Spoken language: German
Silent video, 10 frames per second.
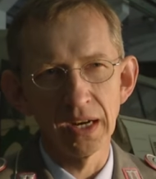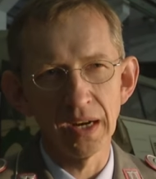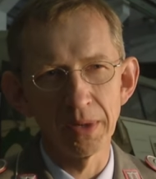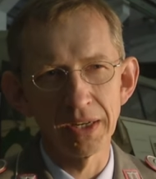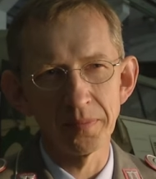
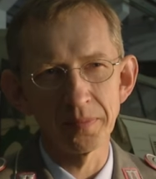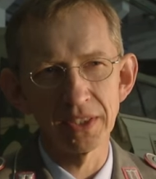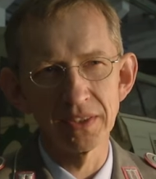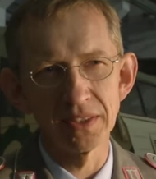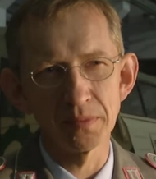Aber
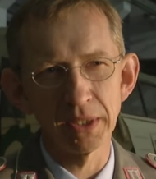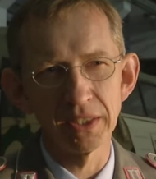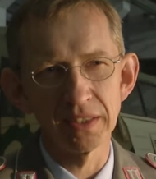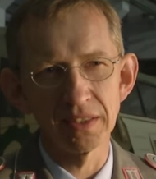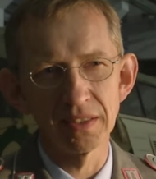der Dienst bei
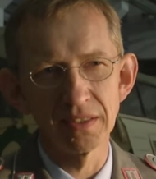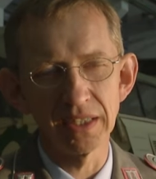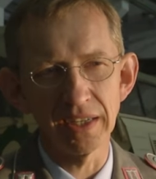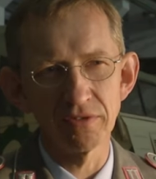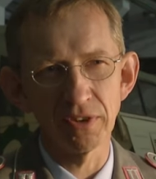der
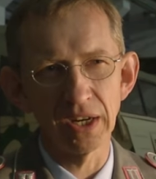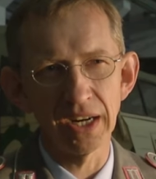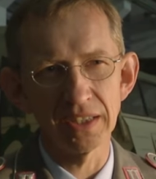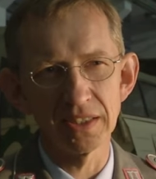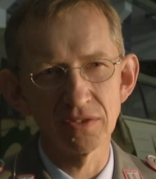
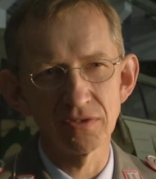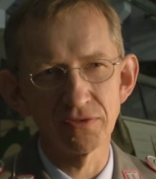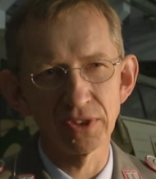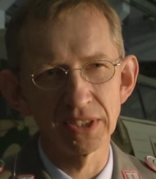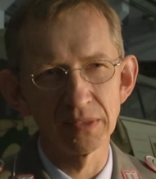NVA ist
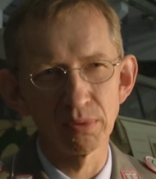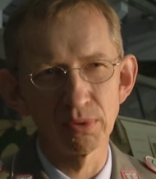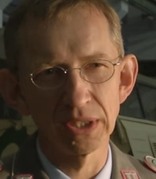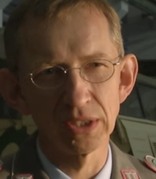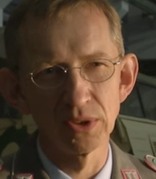von den
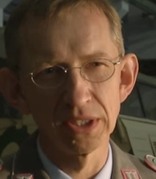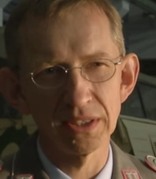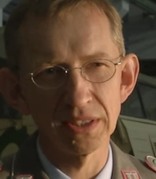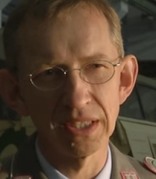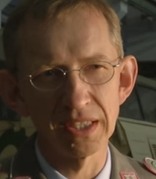
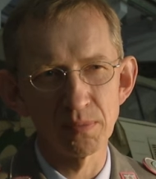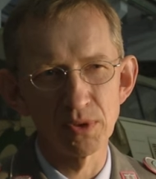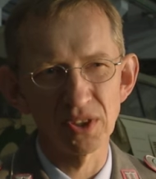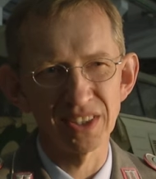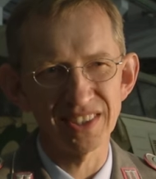Protagonisten als
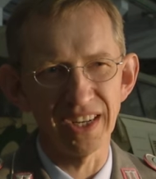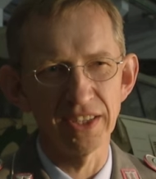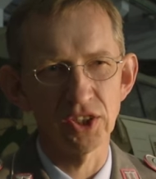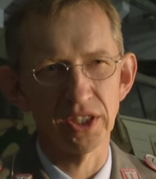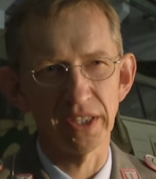besonders
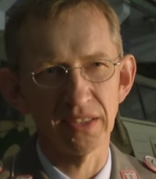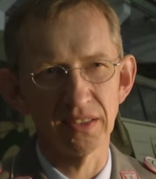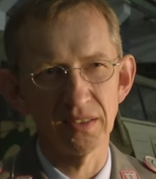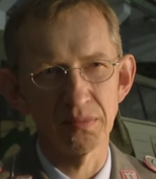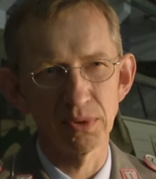
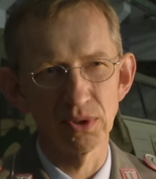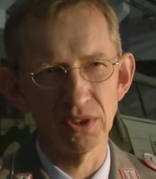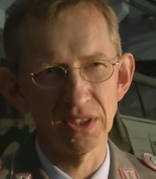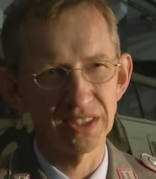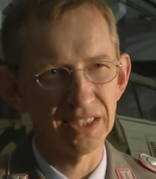einschränkend,
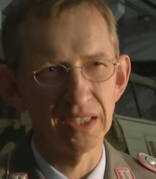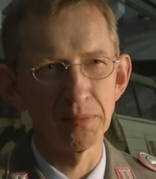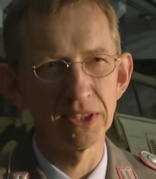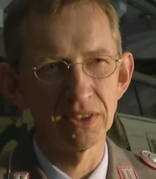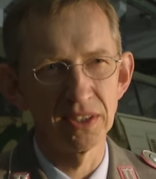besonders
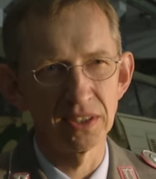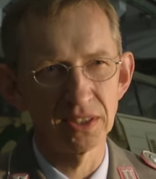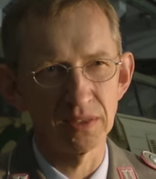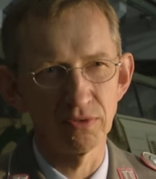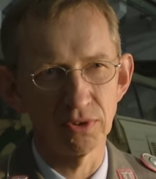
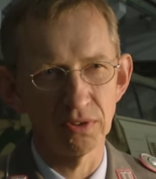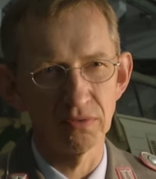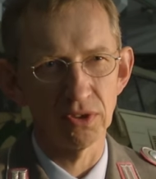reglementierend empfunden